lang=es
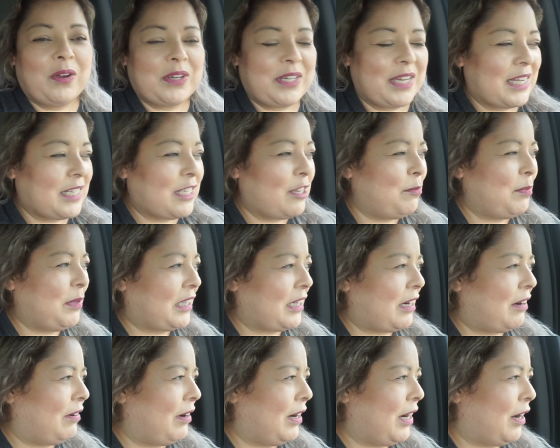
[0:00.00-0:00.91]
Ya se me
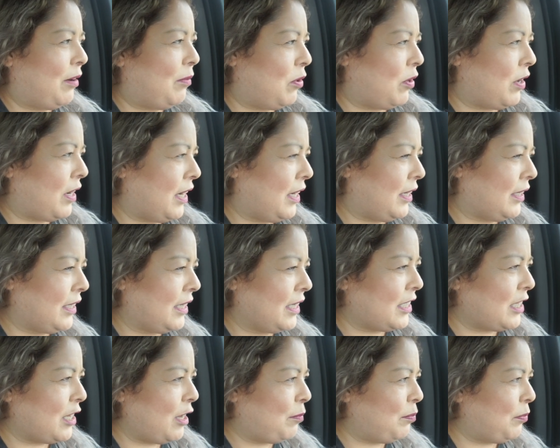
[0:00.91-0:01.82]
traba la boca,
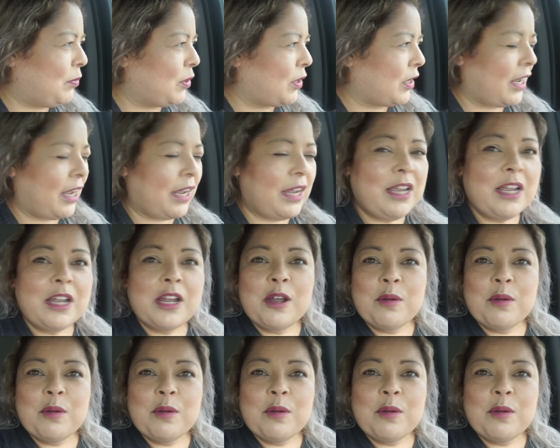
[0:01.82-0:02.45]
quién sabe por qué.